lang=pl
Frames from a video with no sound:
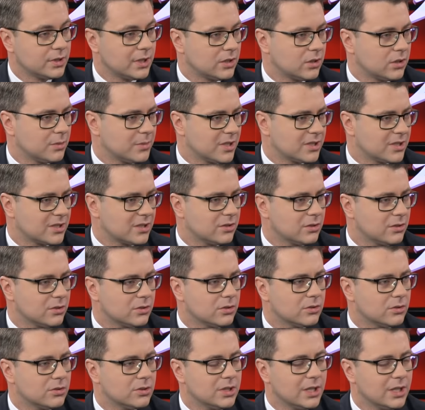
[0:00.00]
Natomiast
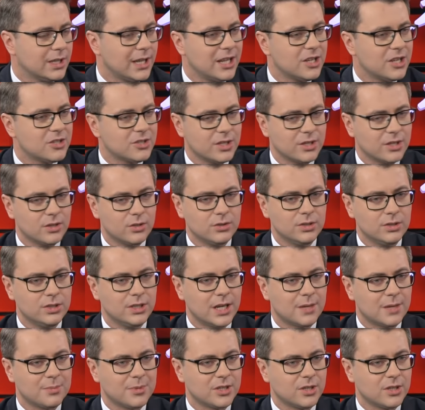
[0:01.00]
no, to nie należy tego
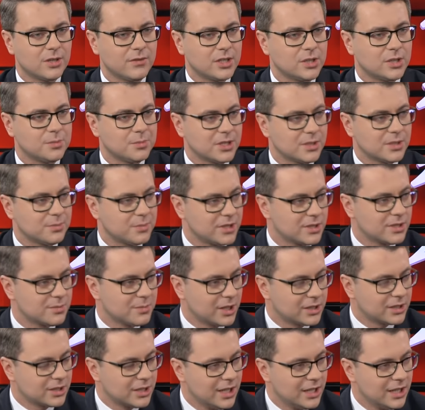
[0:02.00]
interpretować przez
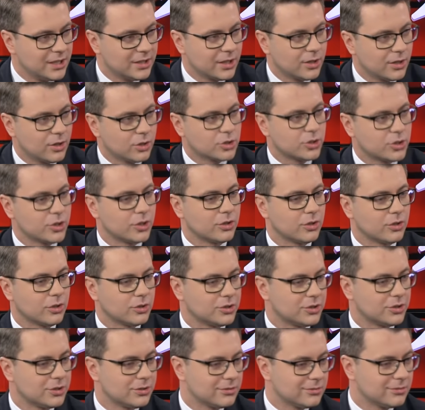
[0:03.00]
pryzmat tego, czy
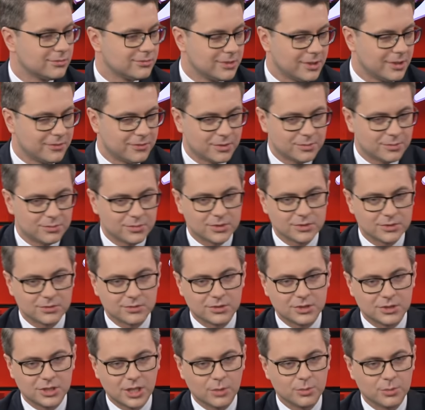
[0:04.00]
ktoś, y, nie wiem,
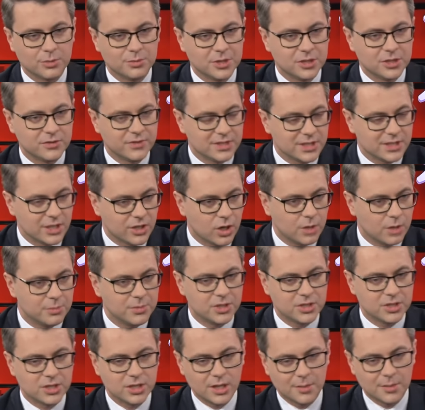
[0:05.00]
y, chciałby mieć więcej
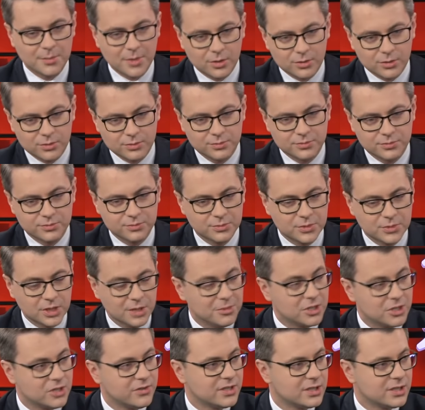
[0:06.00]
kobiet, czy nie, miał,
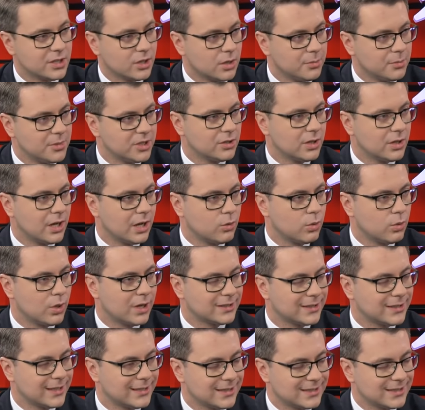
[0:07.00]
nie mieć więcej kobiet, tylko
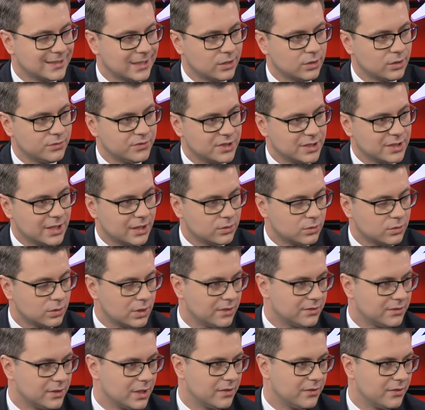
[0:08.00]
akurat na te stanowiska,
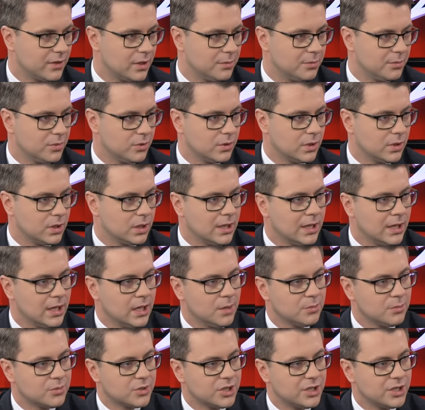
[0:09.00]
które w tej chwili były
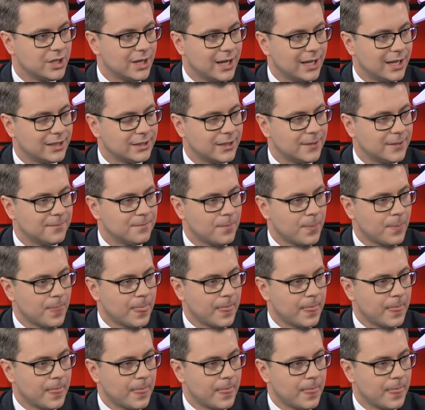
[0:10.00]
przydzielane,